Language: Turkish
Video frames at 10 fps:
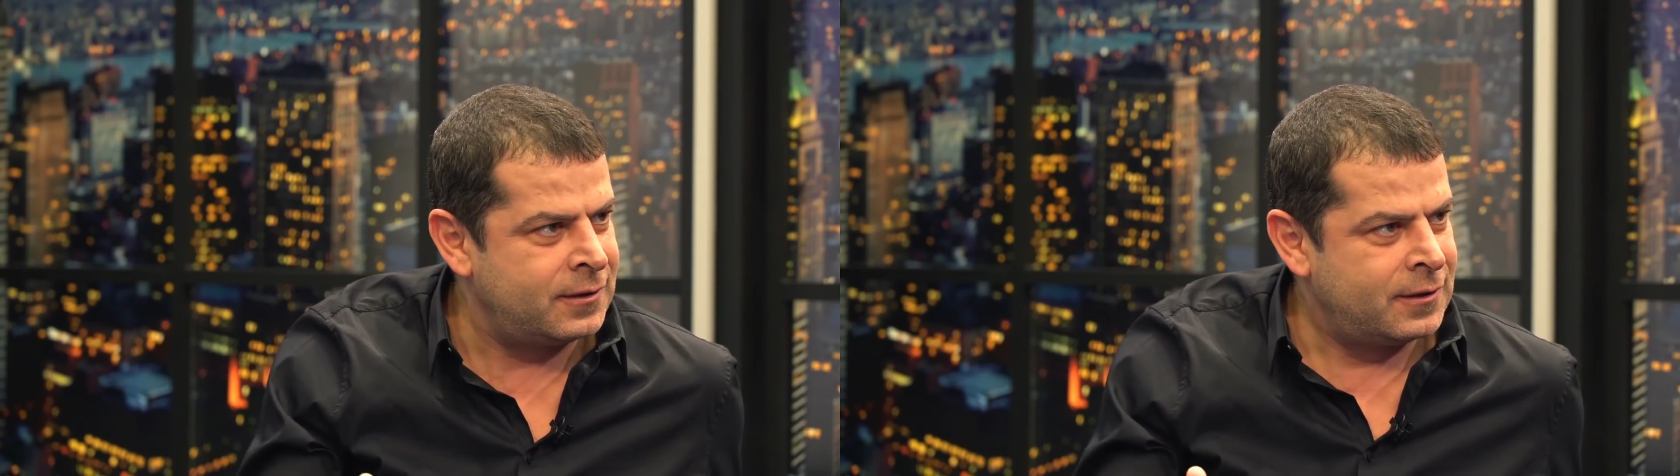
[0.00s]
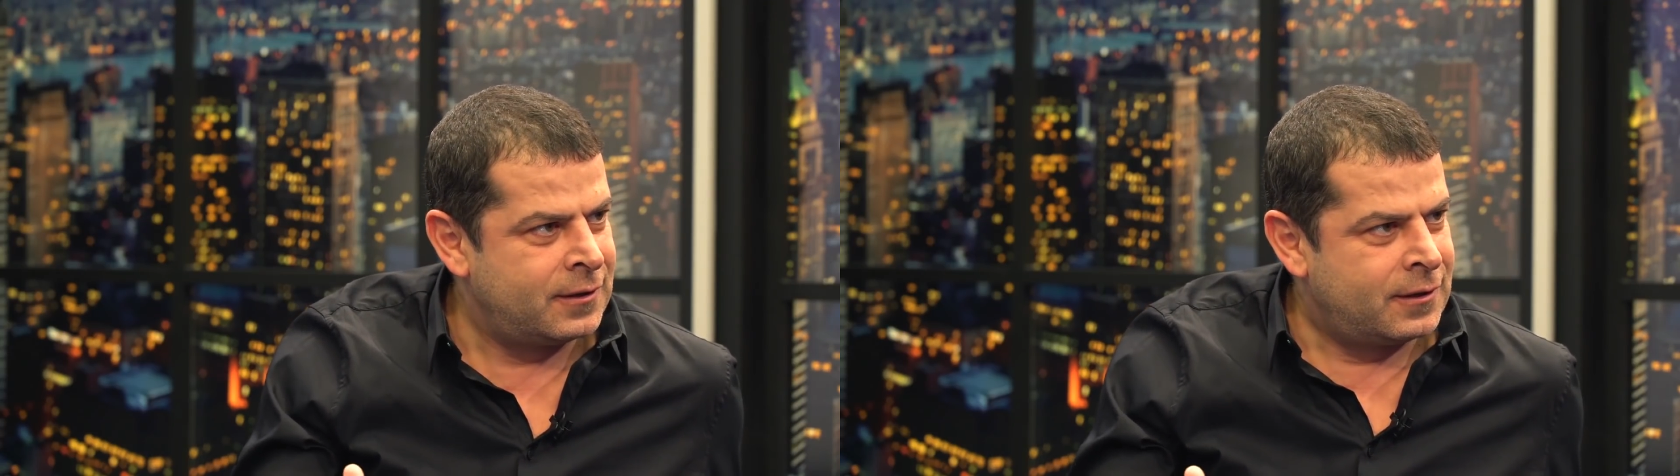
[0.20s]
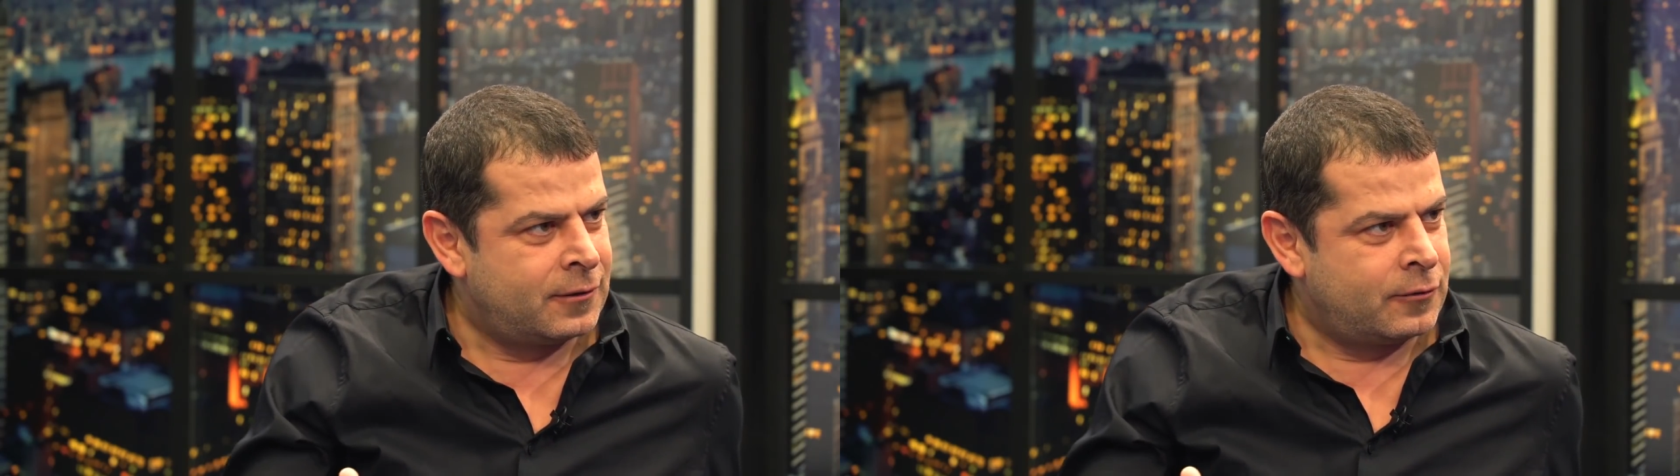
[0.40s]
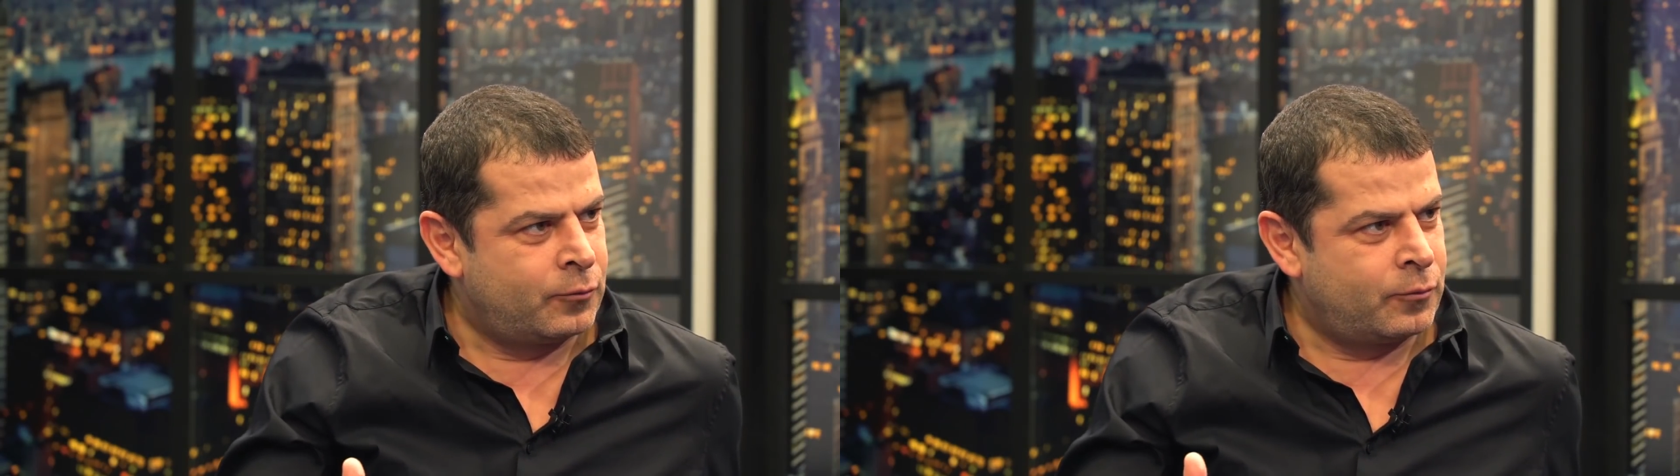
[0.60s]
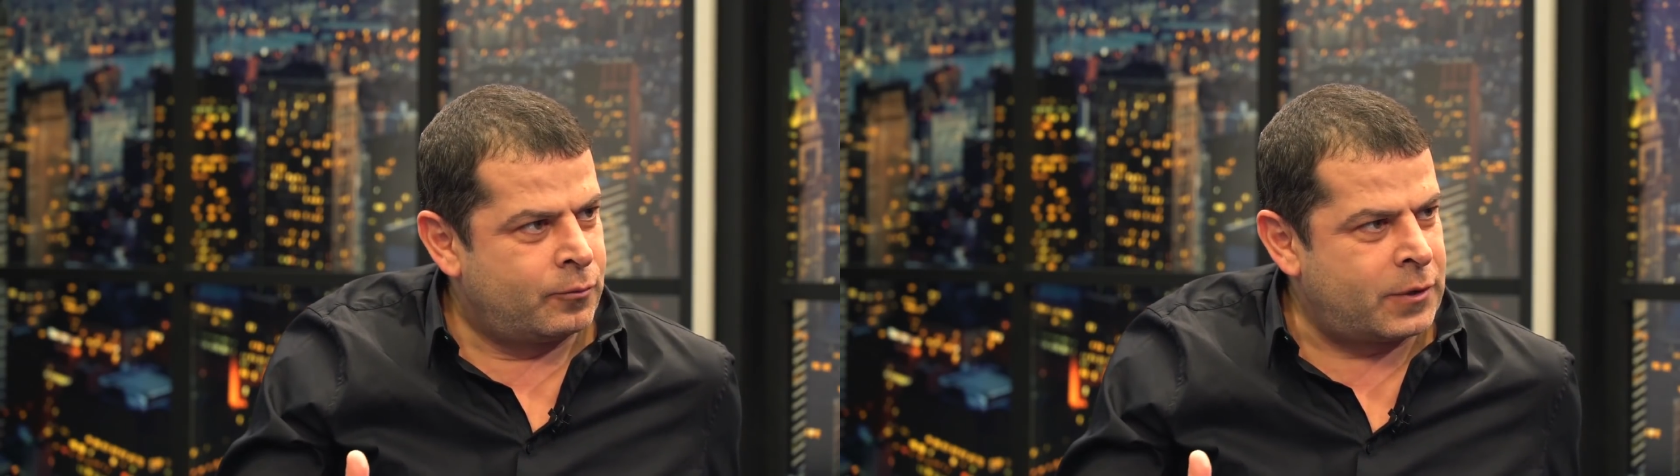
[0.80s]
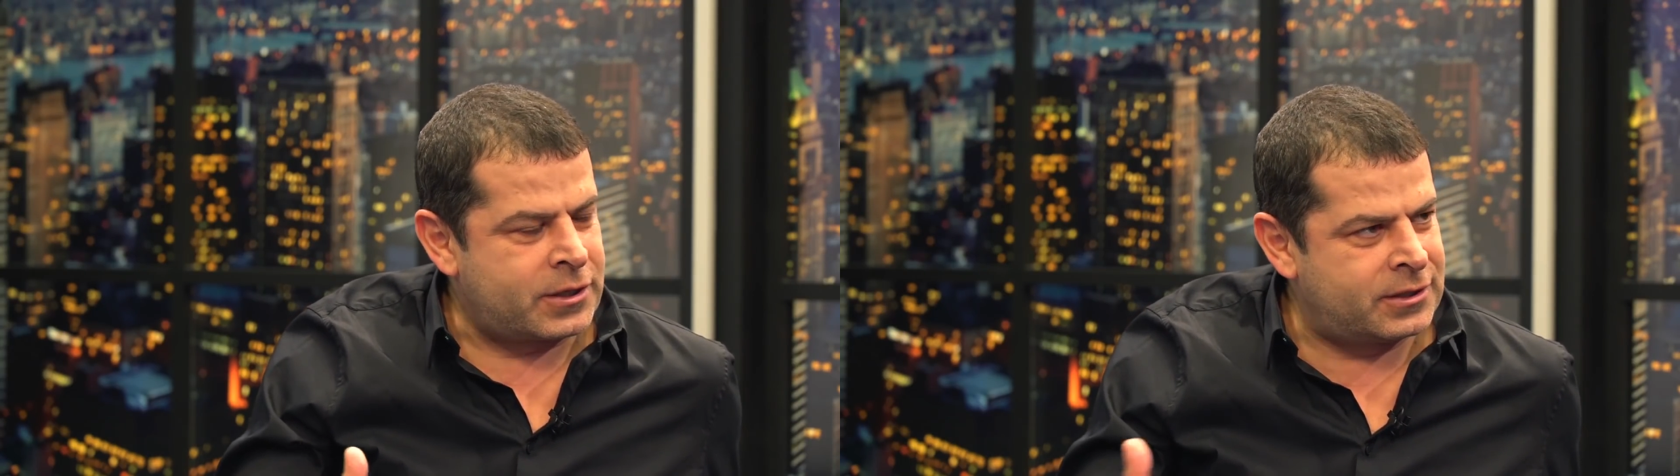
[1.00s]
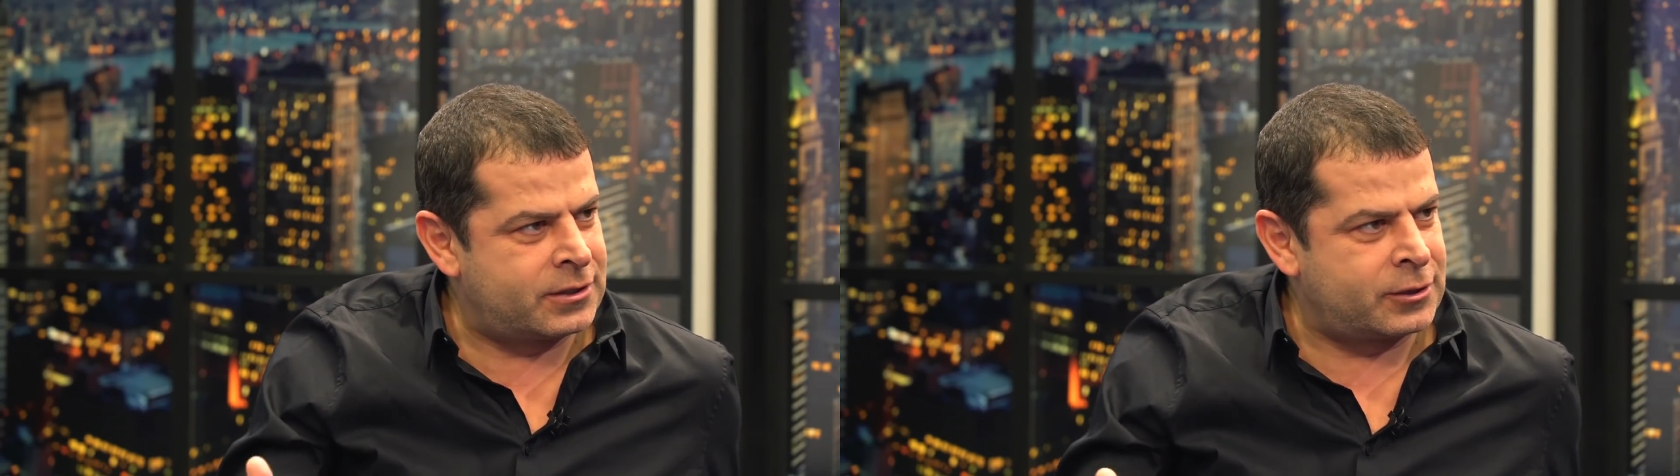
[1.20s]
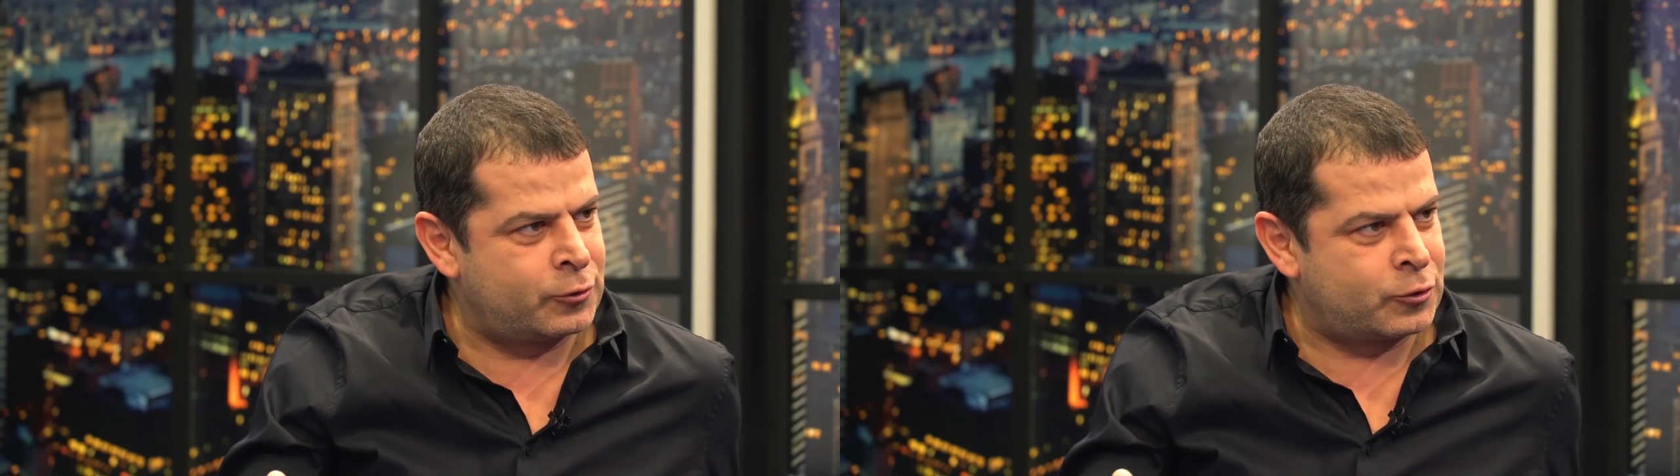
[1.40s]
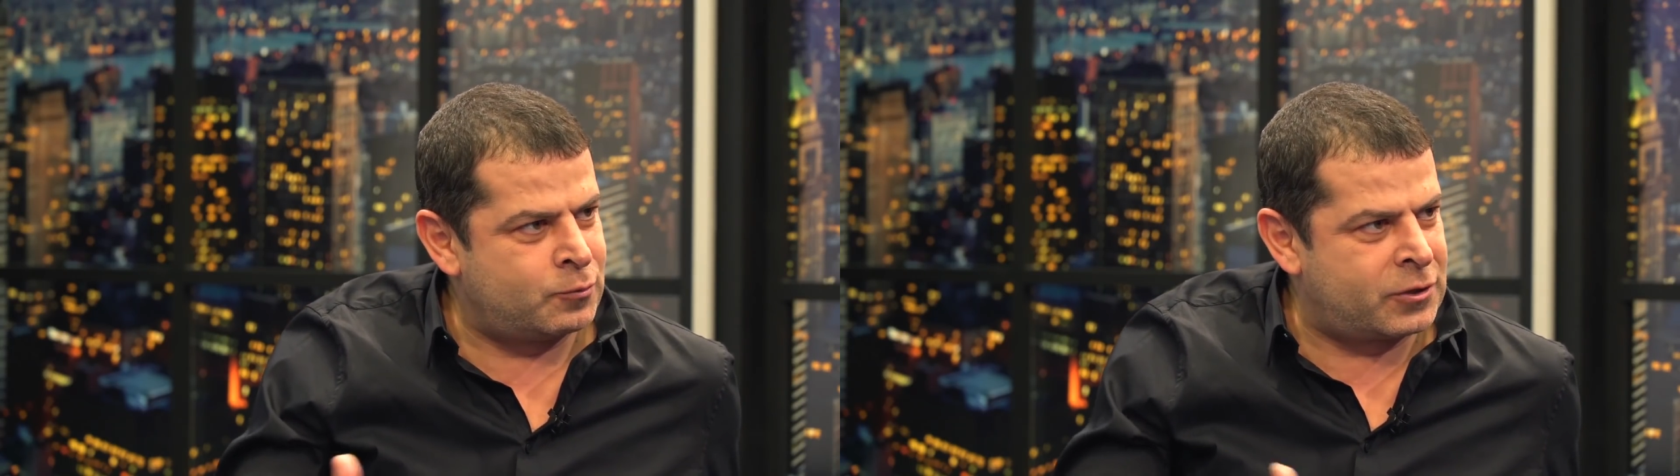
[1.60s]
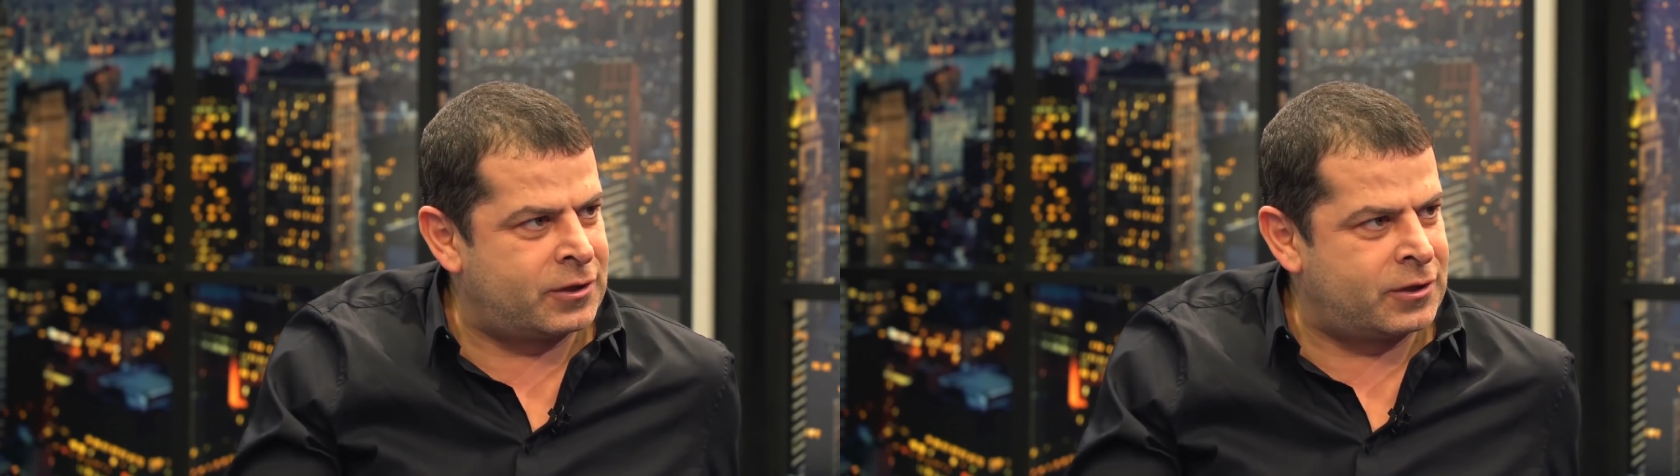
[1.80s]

Evet. Başka biraz ne çalıyorsun?